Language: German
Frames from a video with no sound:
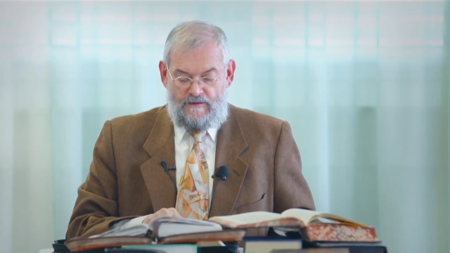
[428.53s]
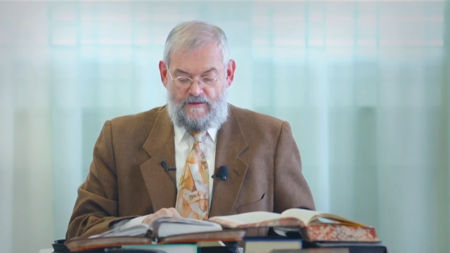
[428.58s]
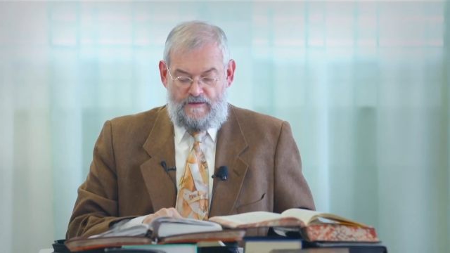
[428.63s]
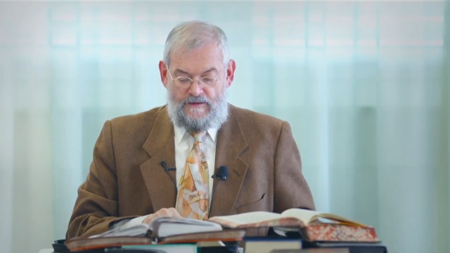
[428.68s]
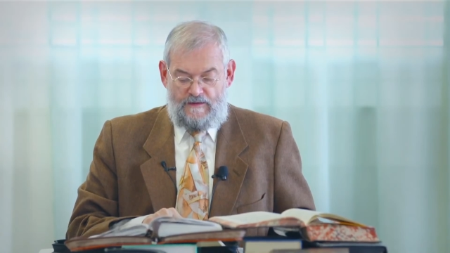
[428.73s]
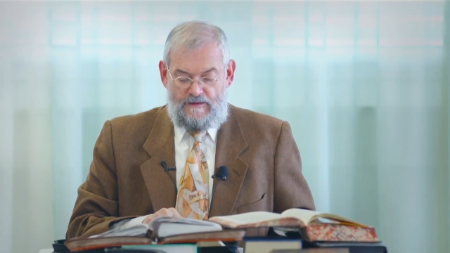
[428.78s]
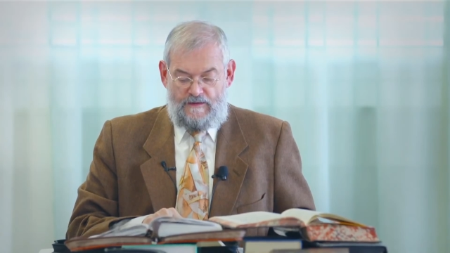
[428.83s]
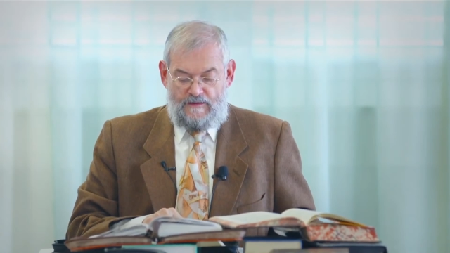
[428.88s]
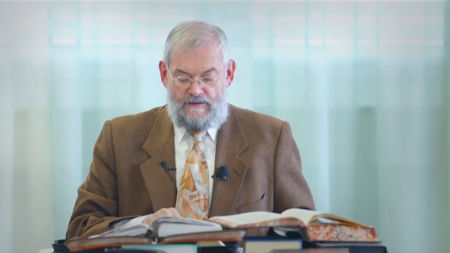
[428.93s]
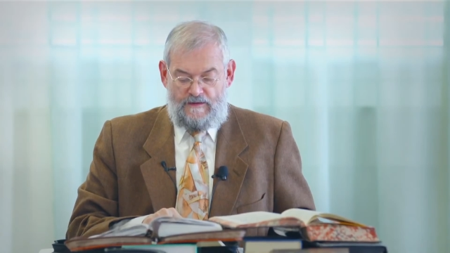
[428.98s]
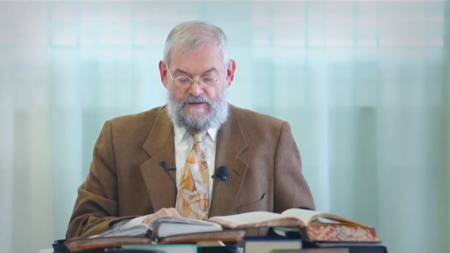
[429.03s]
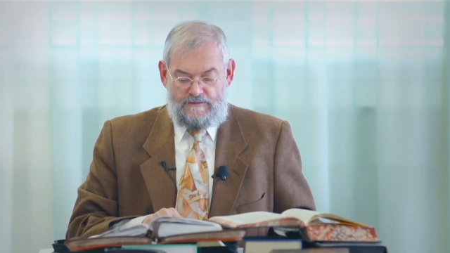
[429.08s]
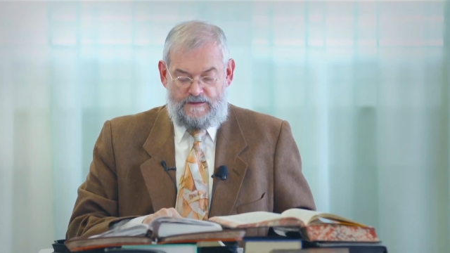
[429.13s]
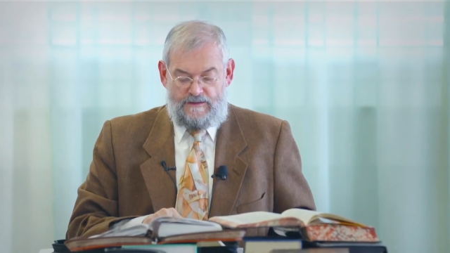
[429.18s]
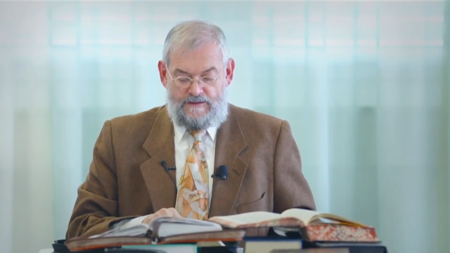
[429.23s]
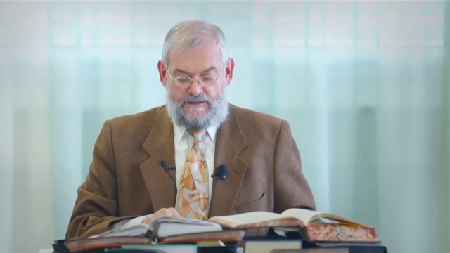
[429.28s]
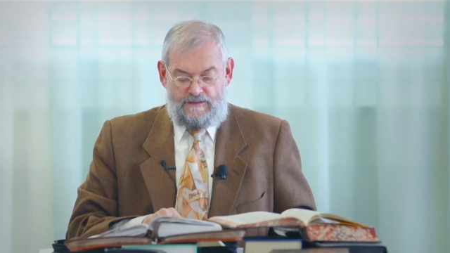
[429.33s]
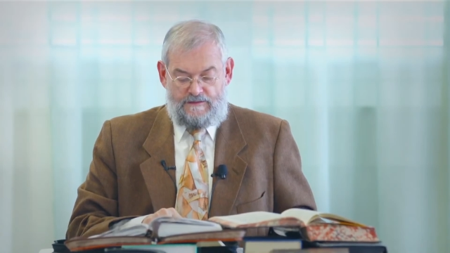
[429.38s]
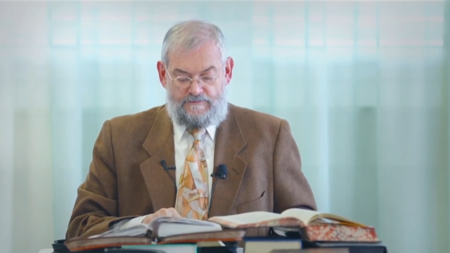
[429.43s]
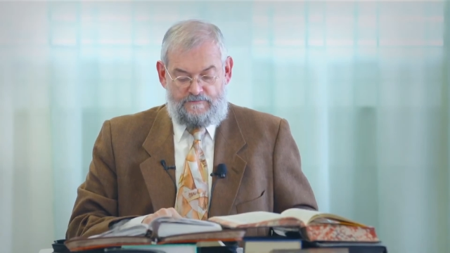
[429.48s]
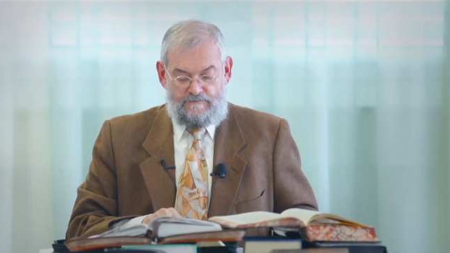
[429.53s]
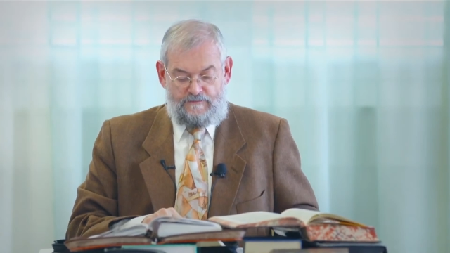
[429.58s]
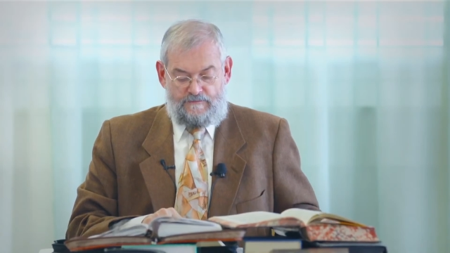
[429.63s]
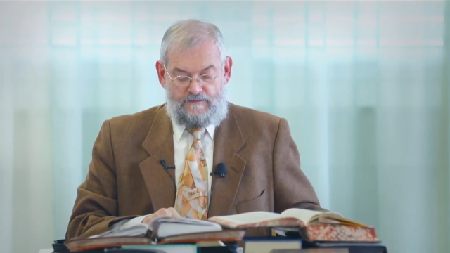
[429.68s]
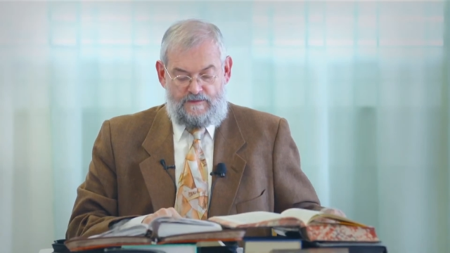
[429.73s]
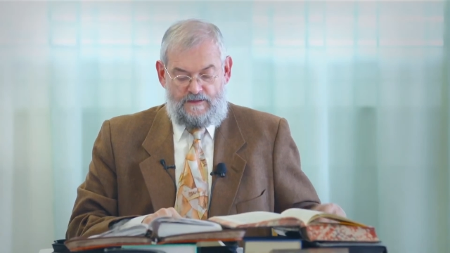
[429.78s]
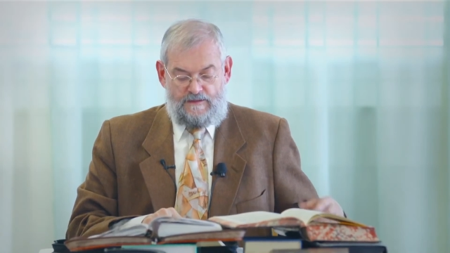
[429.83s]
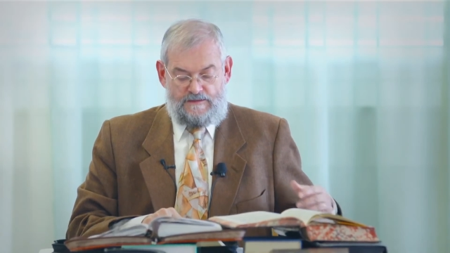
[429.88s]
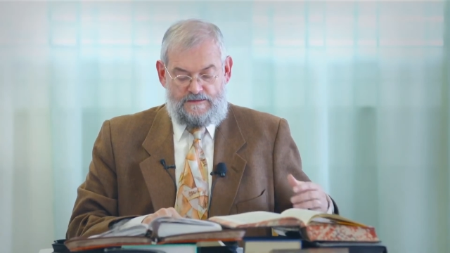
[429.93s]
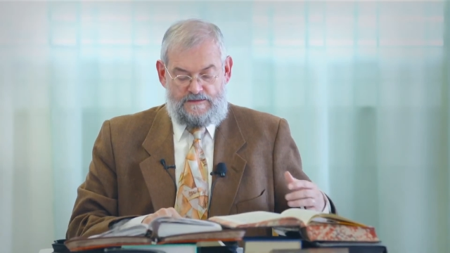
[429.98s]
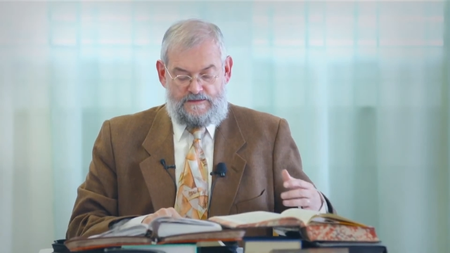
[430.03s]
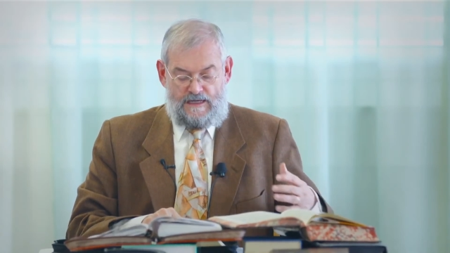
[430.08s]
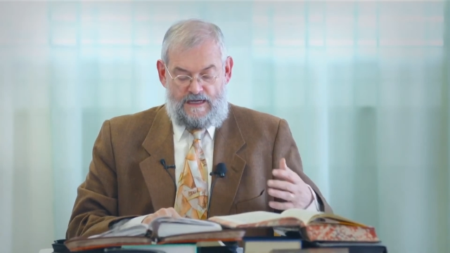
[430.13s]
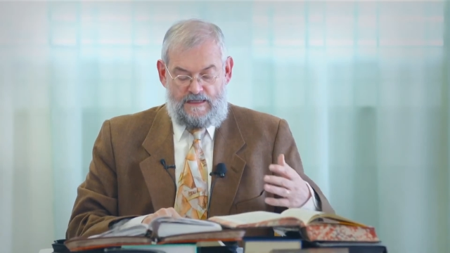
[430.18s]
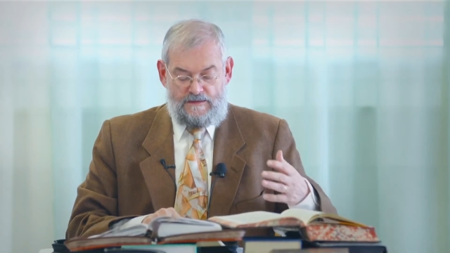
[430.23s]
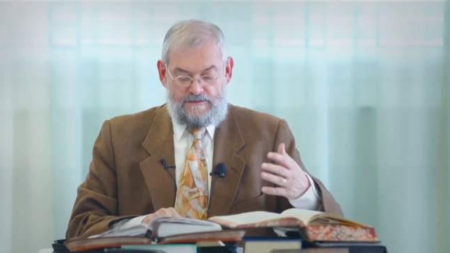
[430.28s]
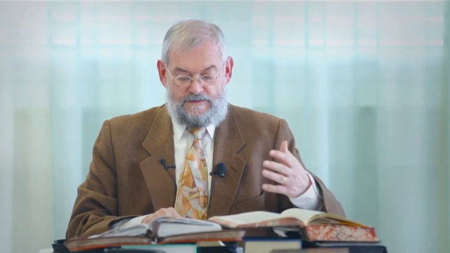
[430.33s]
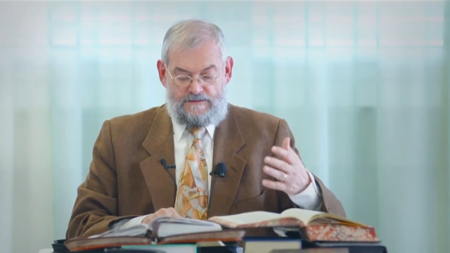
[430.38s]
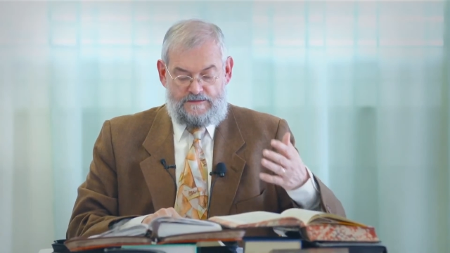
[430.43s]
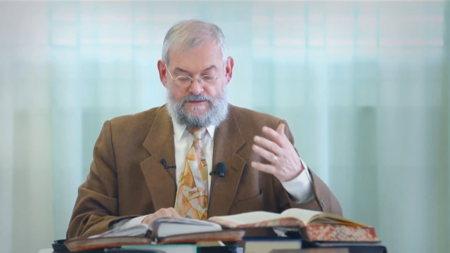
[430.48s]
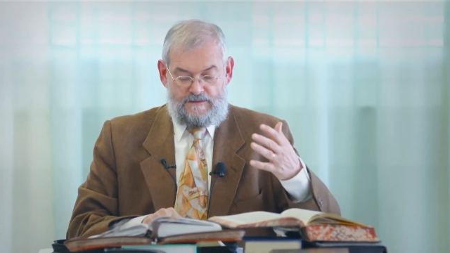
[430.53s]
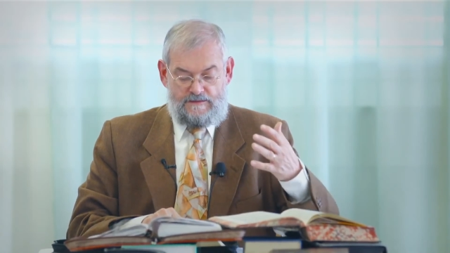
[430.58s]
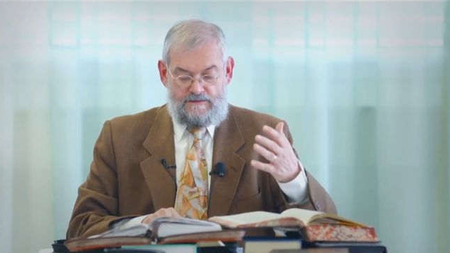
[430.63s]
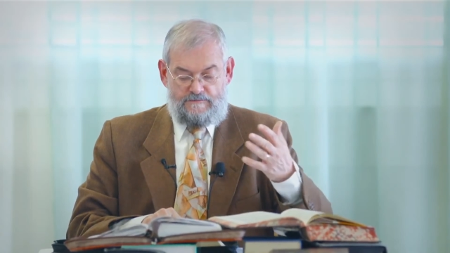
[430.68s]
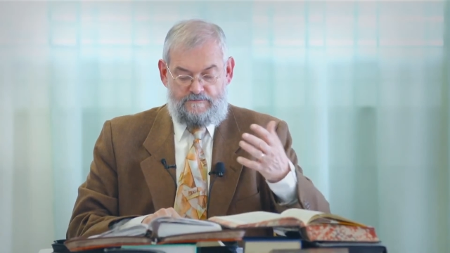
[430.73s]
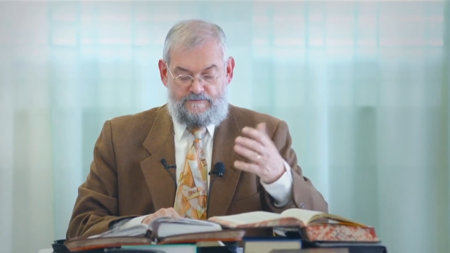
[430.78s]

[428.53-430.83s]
Also, er sagt,